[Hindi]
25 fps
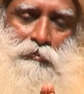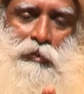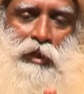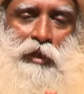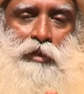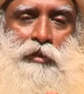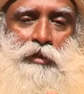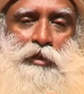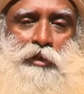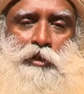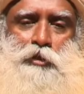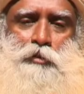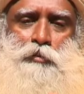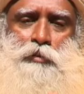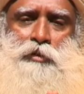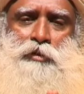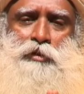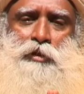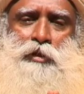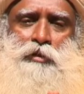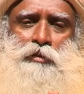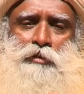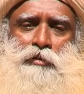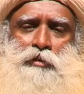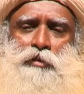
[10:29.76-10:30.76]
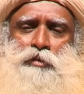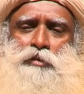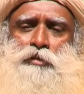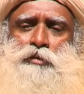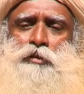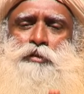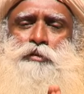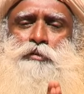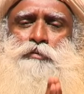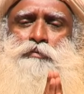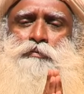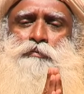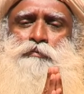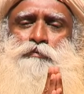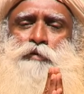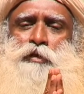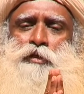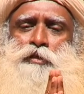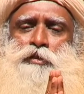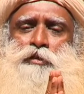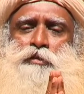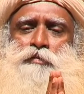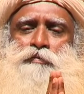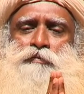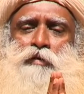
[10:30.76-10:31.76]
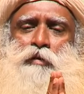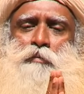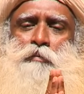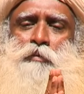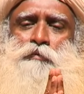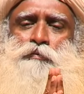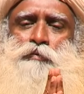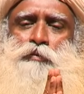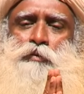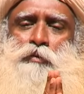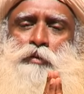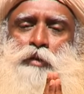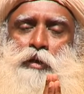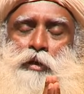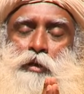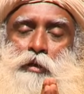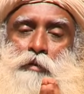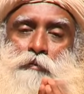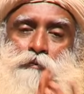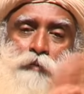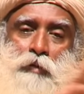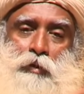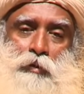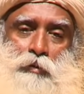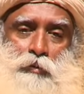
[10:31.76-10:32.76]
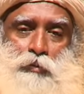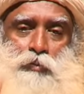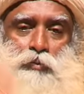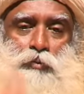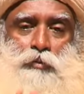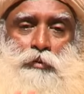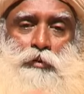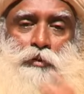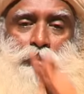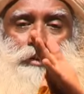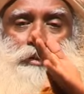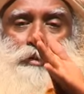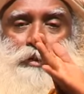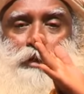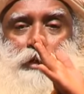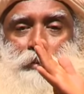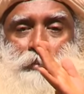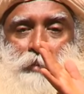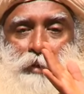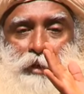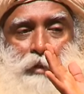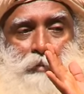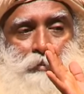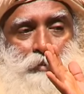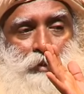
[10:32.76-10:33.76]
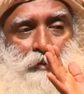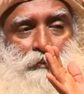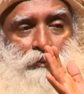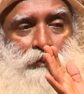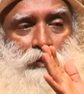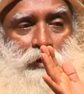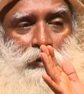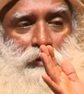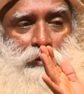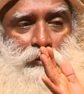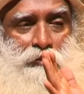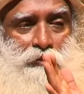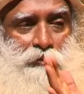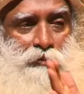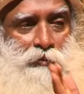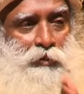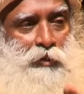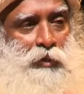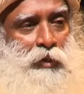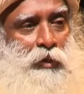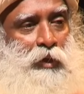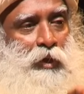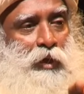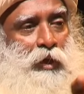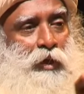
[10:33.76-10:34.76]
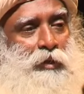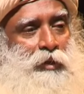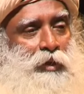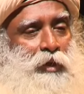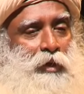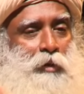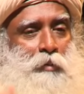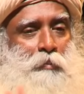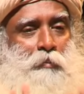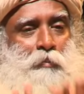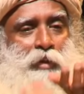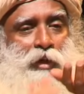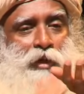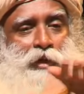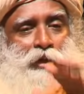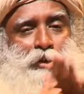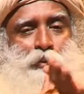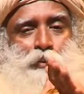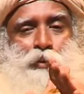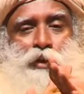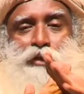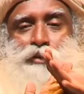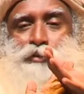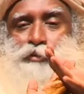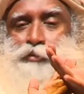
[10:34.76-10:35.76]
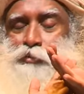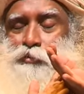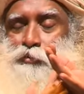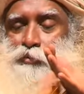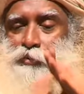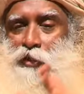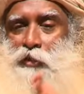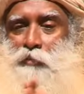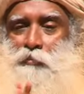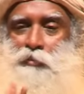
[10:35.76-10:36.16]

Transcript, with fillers: कई चीजें बदल जाएंगी ये योग का पहला रूप है अगर मैं ये करता हूँ तो ये मुश्किल हो जाता है और नमस्कार करने के